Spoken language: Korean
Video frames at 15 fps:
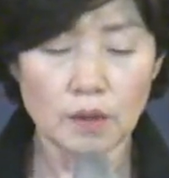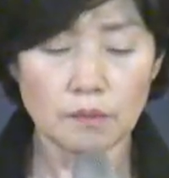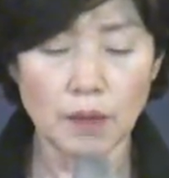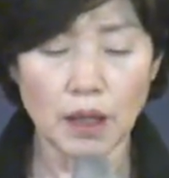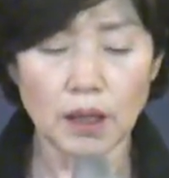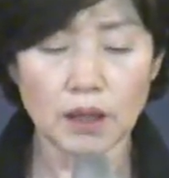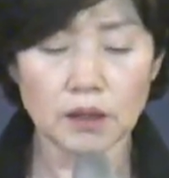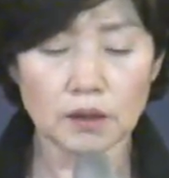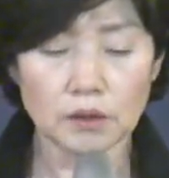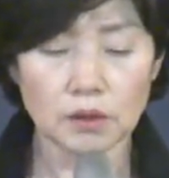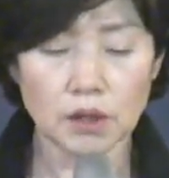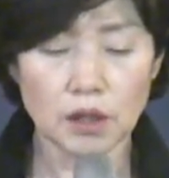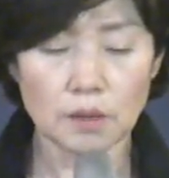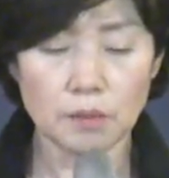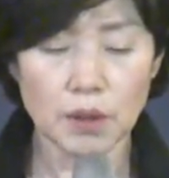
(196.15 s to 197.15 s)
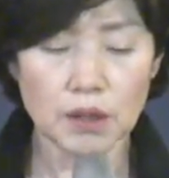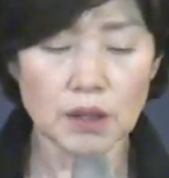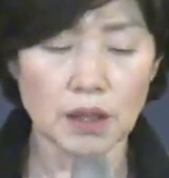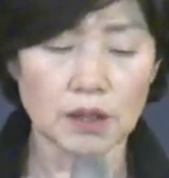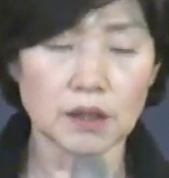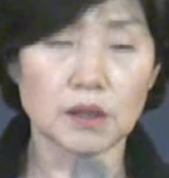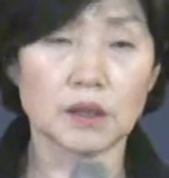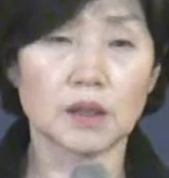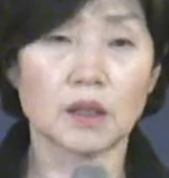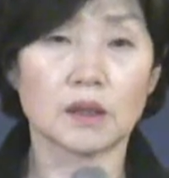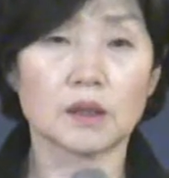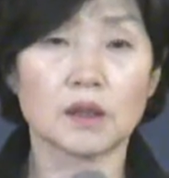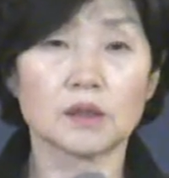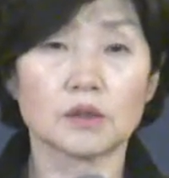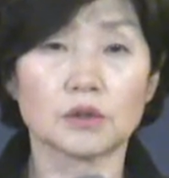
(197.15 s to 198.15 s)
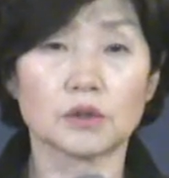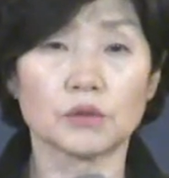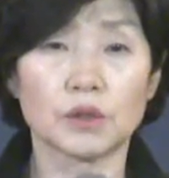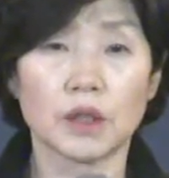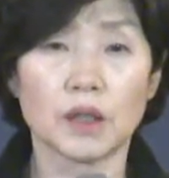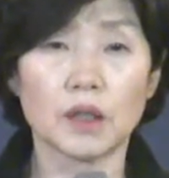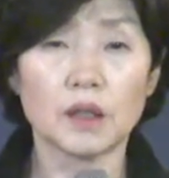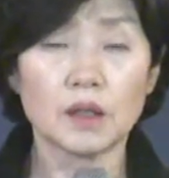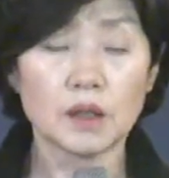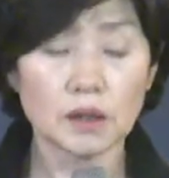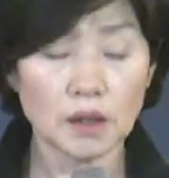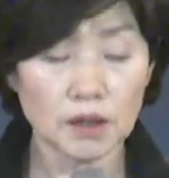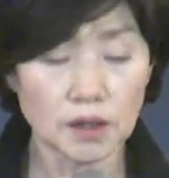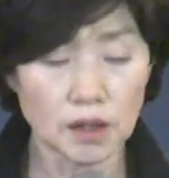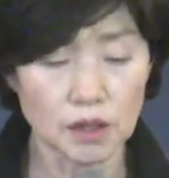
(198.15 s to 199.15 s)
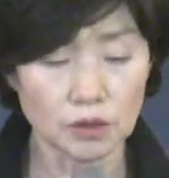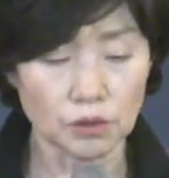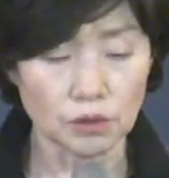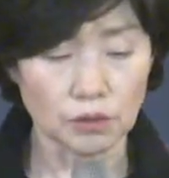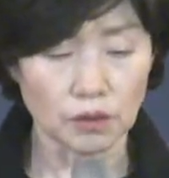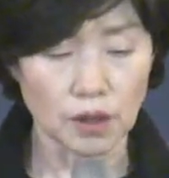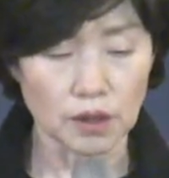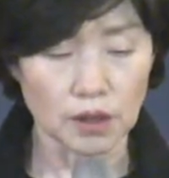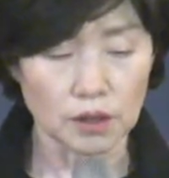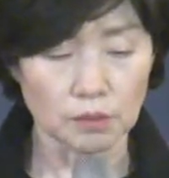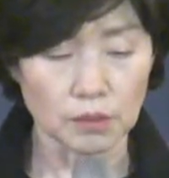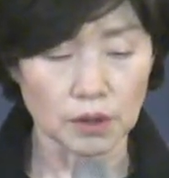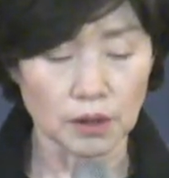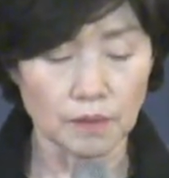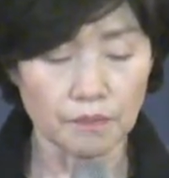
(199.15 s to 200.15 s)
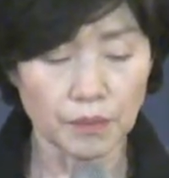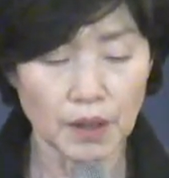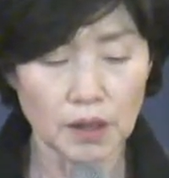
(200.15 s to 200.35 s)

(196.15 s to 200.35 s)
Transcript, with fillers: 망하는 것을 기뻐하지 않으신다라는 것을 우리가 깨달을 수가 있습니다.